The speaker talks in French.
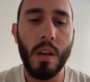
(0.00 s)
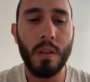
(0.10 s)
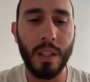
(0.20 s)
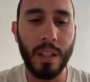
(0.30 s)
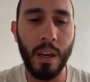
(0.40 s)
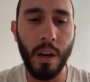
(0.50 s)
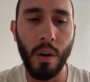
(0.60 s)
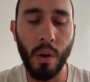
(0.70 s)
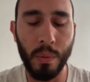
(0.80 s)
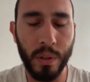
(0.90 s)
c'était
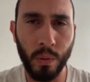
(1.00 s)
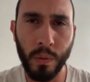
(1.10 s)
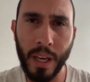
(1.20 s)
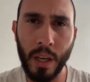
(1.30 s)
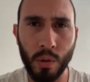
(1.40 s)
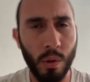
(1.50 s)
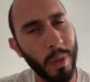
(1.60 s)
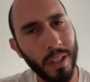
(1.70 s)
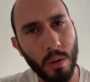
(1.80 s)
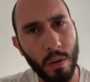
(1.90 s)
l'ambition de faire quelque chose de
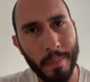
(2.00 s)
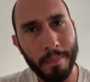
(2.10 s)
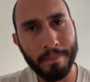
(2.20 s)
particulier.